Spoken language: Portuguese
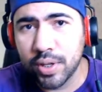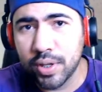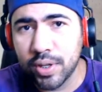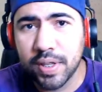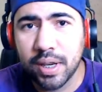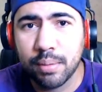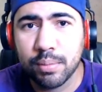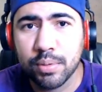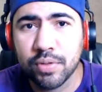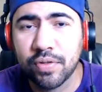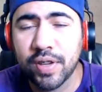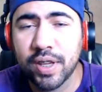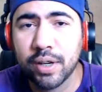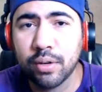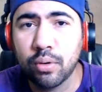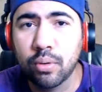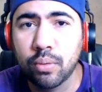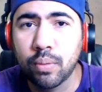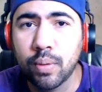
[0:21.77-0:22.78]
nós iremos
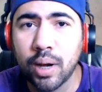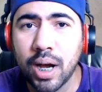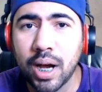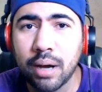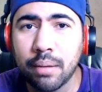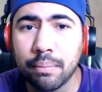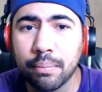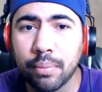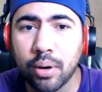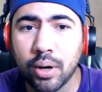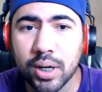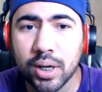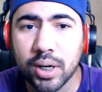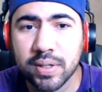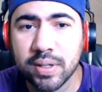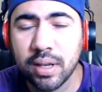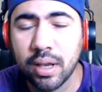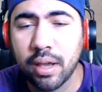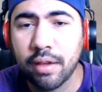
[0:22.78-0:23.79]
ver um
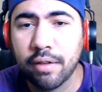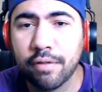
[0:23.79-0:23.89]
unbox